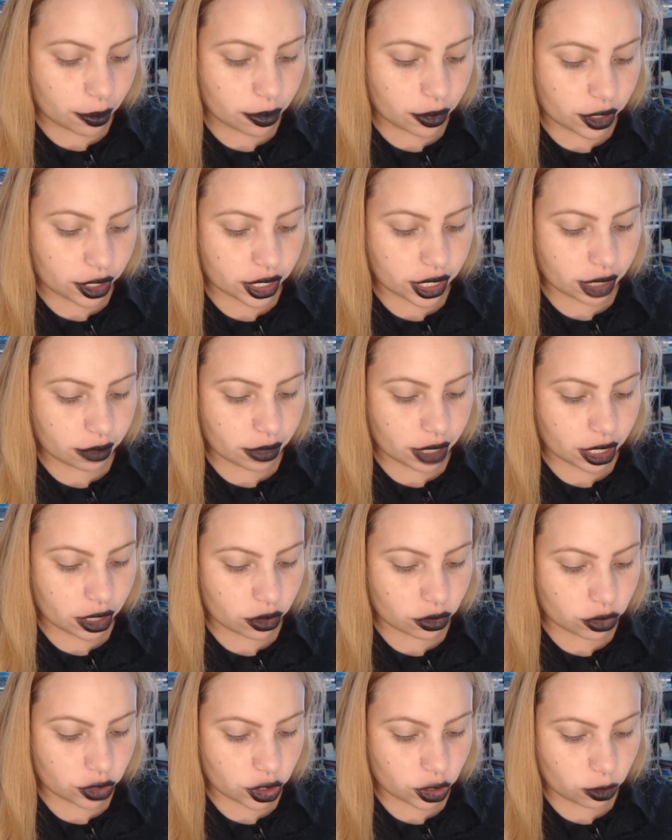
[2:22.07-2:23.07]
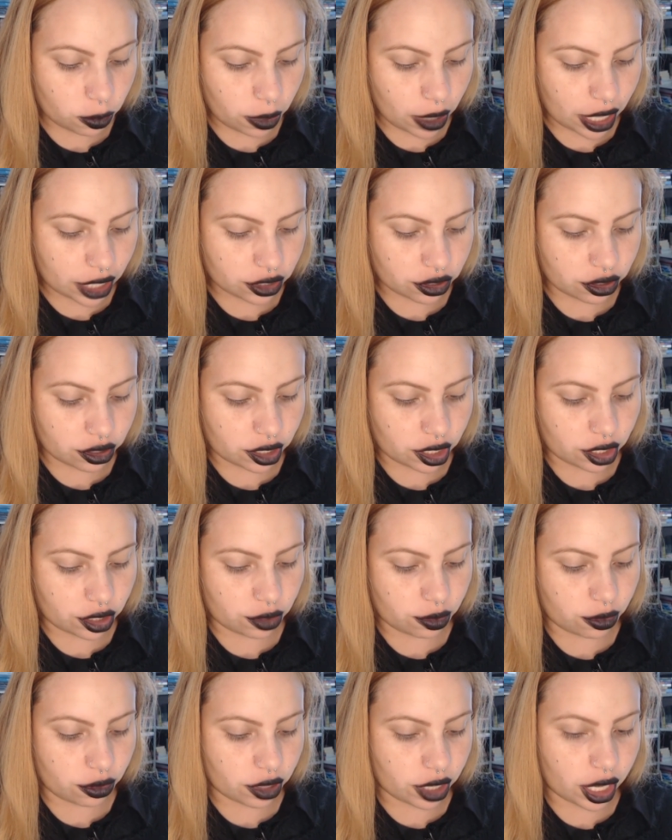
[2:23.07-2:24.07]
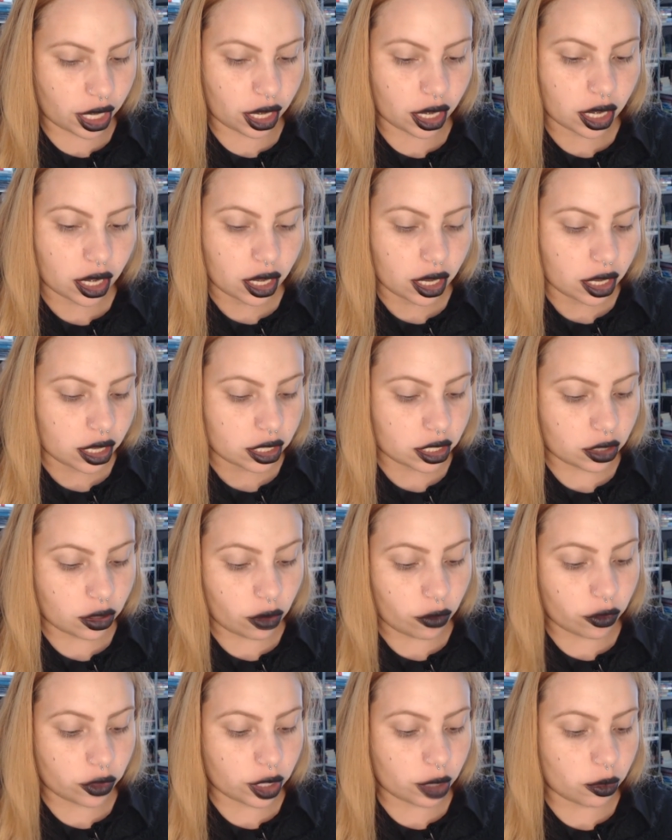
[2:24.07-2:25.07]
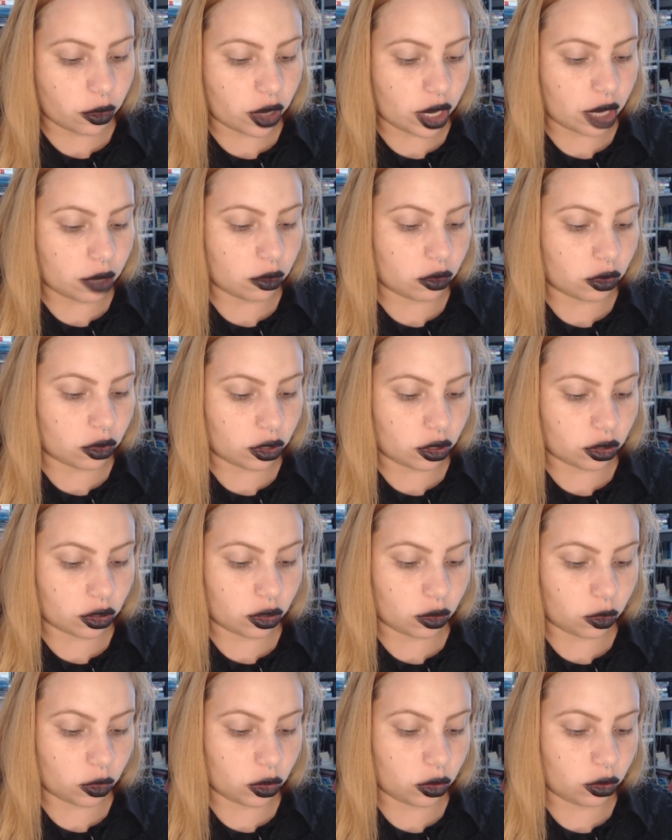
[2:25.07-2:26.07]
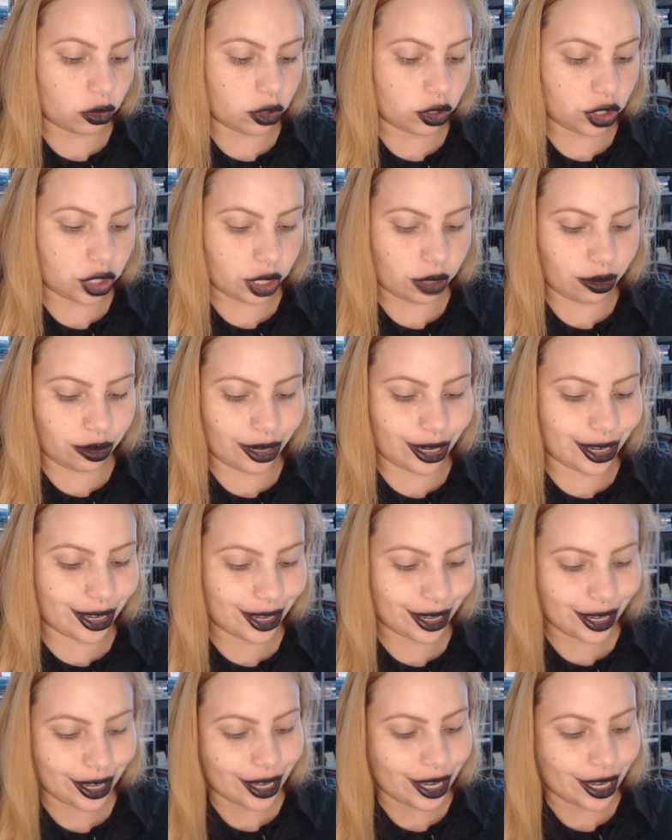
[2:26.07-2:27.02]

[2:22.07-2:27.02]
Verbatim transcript: É por isso também que eu não tiro plástico, gente, porque senão eu vou demorar muito, eu sou muito ruim de abrir.